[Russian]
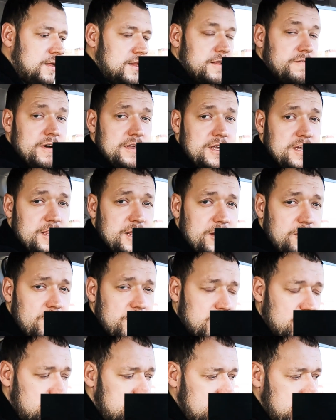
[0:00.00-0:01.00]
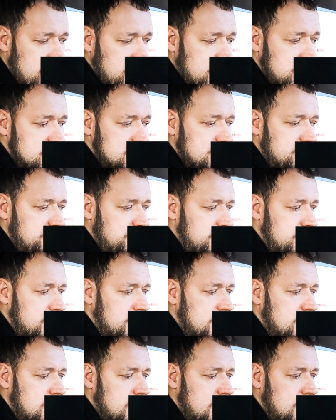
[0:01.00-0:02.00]
Давайте отрегулируем яркость.
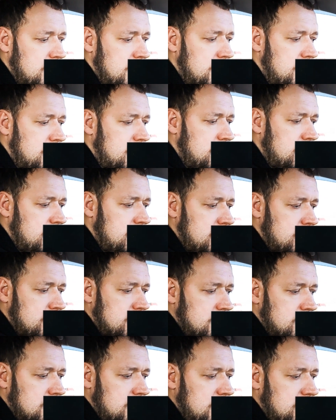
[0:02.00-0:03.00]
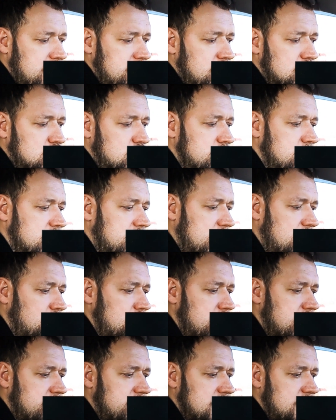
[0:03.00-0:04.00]
Для того, чтобы
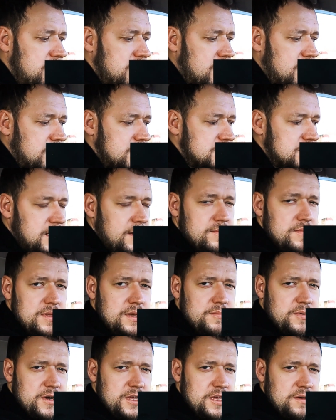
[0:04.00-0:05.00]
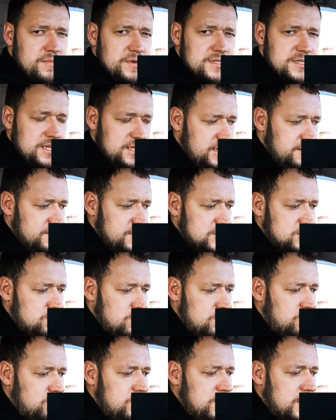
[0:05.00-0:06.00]
отрегулировать яркость, нам необходимо зайти в
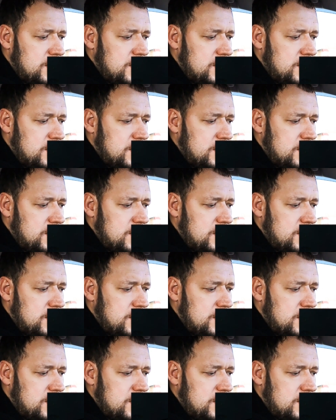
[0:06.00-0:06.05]
настройку